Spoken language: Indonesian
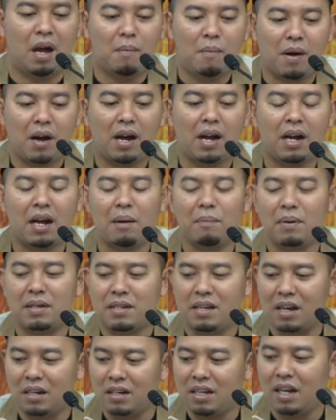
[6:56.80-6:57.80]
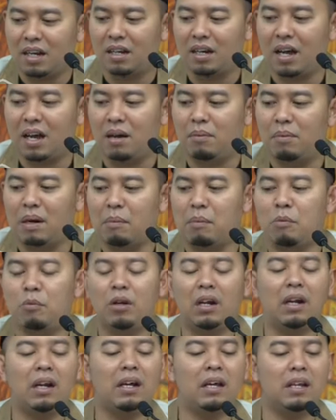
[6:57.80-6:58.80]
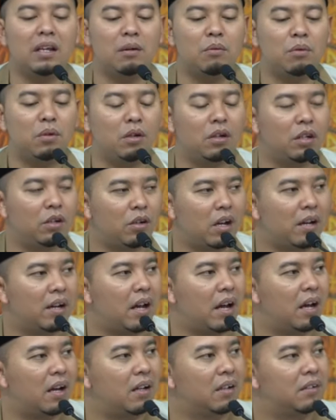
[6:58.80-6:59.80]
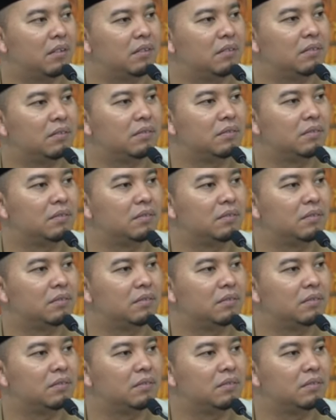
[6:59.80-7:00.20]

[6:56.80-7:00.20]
Abang kakak pasang niat lah. Berapa bulan lagi nih Idul Adha?